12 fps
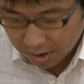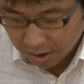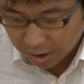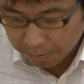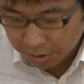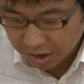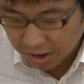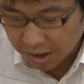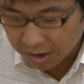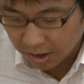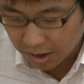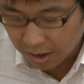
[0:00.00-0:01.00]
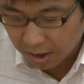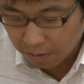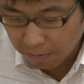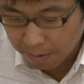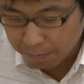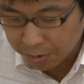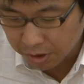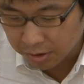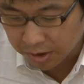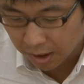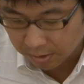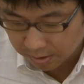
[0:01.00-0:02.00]
株式会社
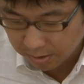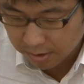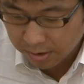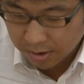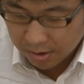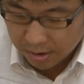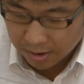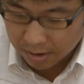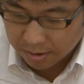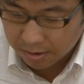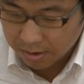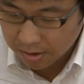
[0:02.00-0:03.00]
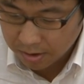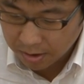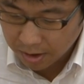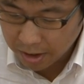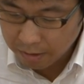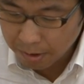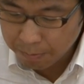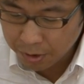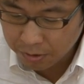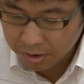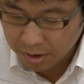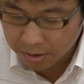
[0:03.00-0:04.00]
エーワンピクチャーズ です。
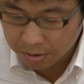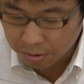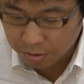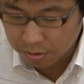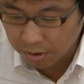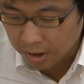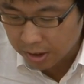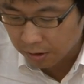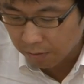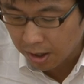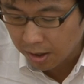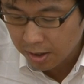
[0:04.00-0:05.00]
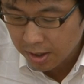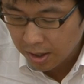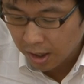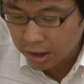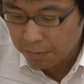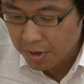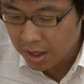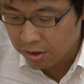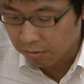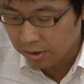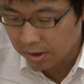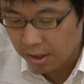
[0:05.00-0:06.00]
エーワンピクチャーズ という会社は
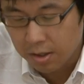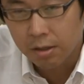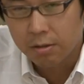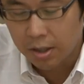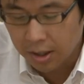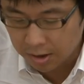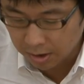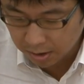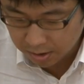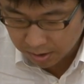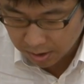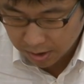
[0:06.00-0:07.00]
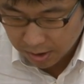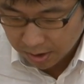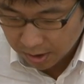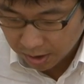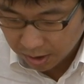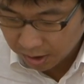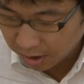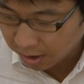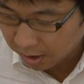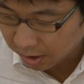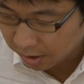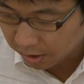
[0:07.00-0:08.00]
アニメーション制作会社です。
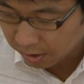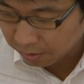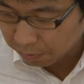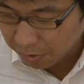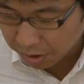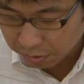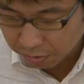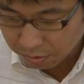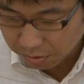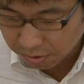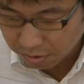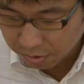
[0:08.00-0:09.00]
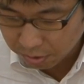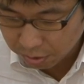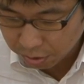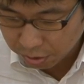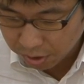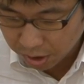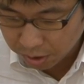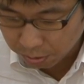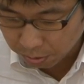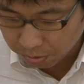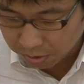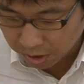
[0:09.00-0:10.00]
えーまあ、代
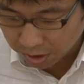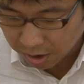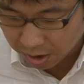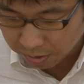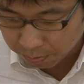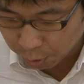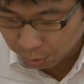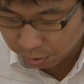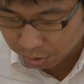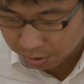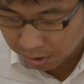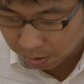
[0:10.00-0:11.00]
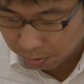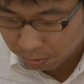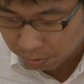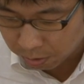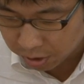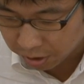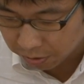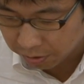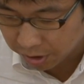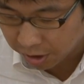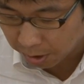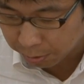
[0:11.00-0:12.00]
表的なものとしては大きく
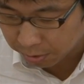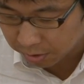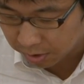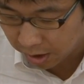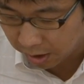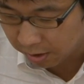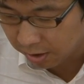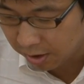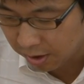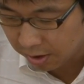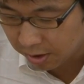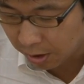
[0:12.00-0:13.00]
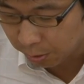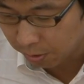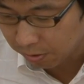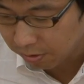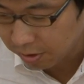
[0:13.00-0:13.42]
振りかぶってなど